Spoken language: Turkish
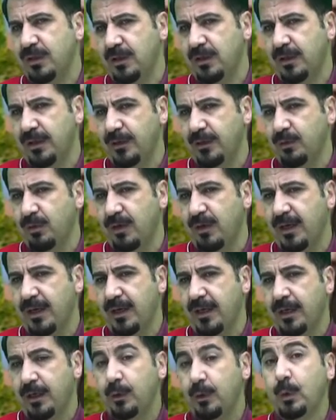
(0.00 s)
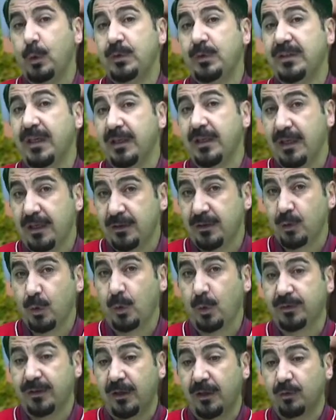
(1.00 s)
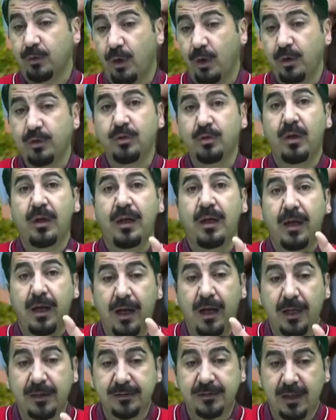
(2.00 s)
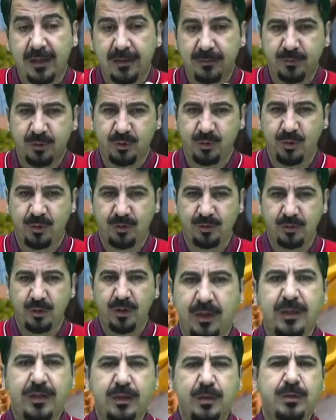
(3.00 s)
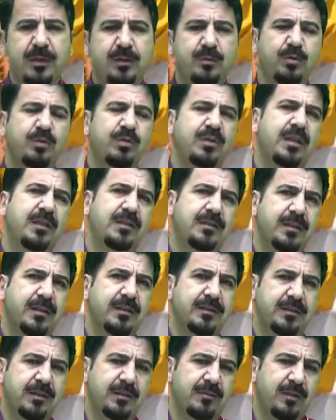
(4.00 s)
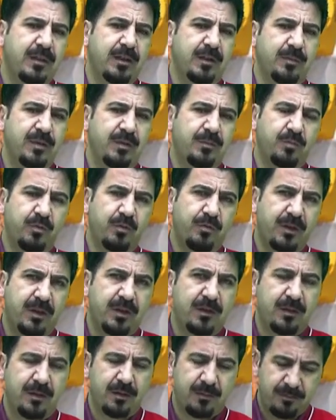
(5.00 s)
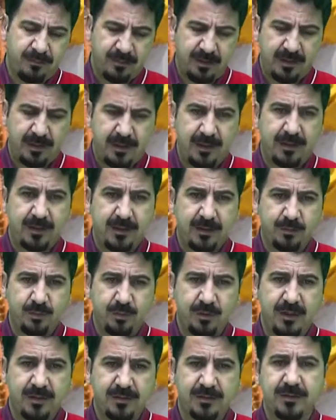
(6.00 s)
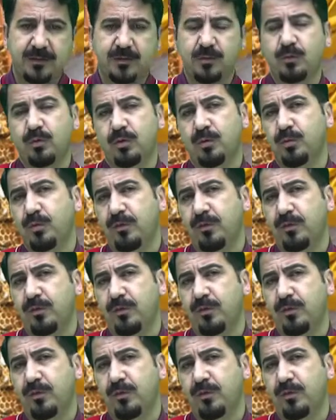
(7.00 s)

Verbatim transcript: yıla göre %7.4, azalmış oldu. İşte Türkiye İstatistik Verimi bu e, verileri, Türkiye İstatistik Kurumu